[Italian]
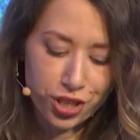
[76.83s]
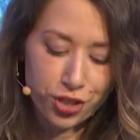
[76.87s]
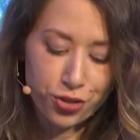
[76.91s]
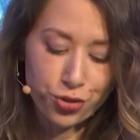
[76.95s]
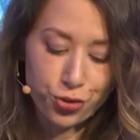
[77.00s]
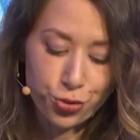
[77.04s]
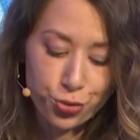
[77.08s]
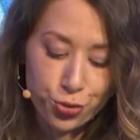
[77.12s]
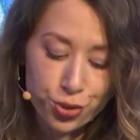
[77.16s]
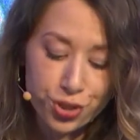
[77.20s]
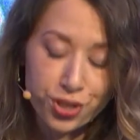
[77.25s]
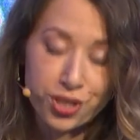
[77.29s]

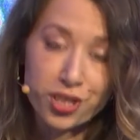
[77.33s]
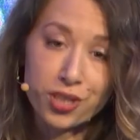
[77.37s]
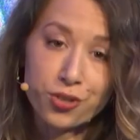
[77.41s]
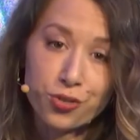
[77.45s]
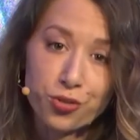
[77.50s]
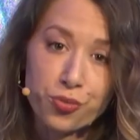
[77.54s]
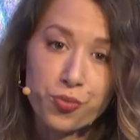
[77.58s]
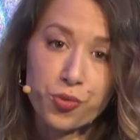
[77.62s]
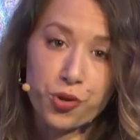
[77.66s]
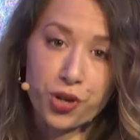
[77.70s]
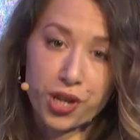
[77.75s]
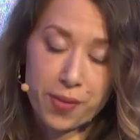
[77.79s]
di tutti
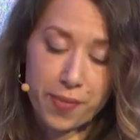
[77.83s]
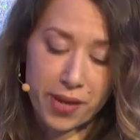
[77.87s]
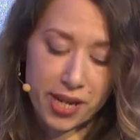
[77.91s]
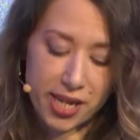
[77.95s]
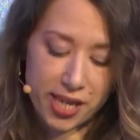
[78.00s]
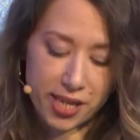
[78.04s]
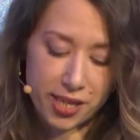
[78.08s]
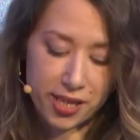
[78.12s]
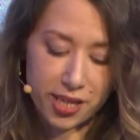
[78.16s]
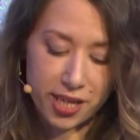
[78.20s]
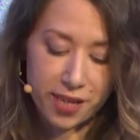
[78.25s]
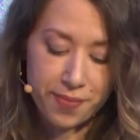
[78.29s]
i tumori
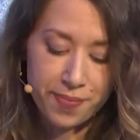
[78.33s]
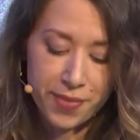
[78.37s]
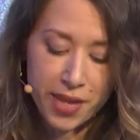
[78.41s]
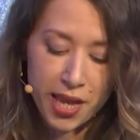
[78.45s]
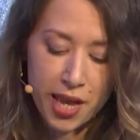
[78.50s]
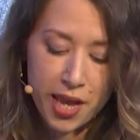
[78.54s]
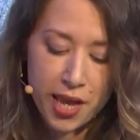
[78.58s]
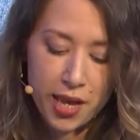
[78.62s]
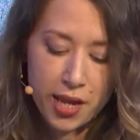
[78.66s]
maligni.